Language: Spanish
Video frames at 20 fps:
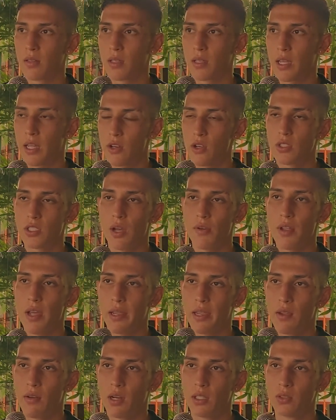que yo
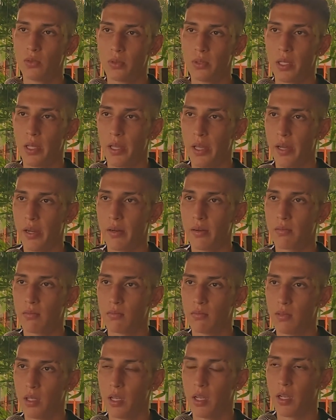sabía que iba a suceder,
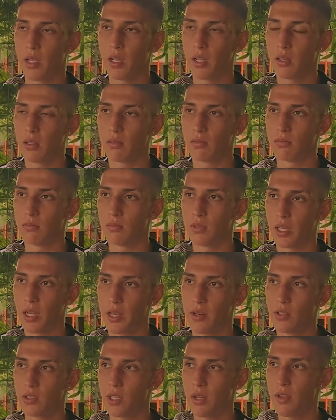de,
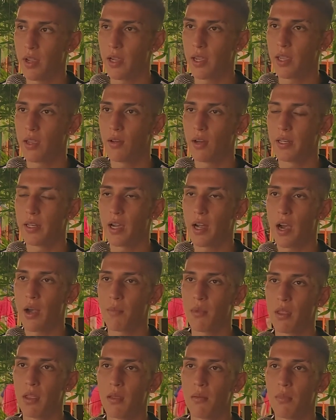que yo sabía que iba a llegar
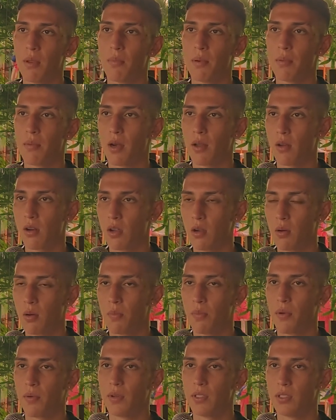mi, mi primer gol como
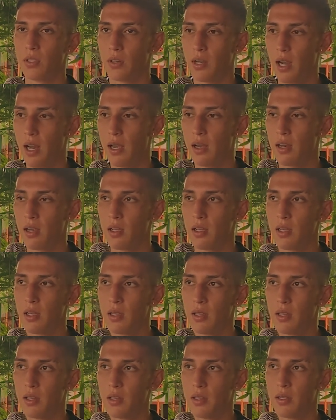profesional,
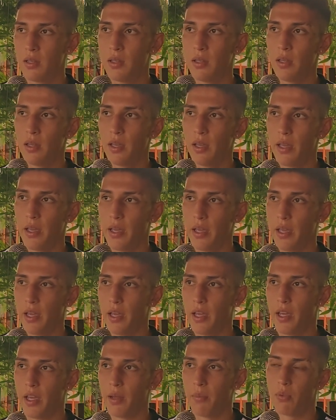
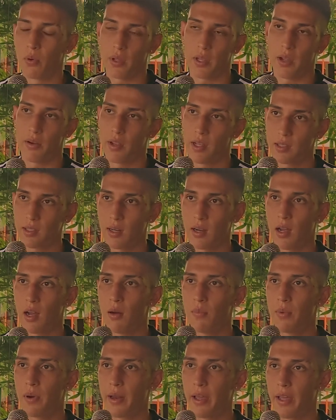eh, porque había
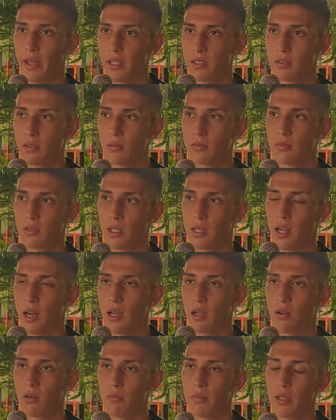trabajado para eso, tenía
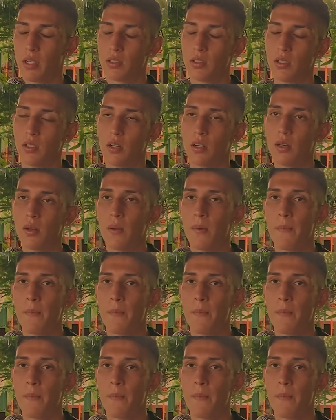la convicción,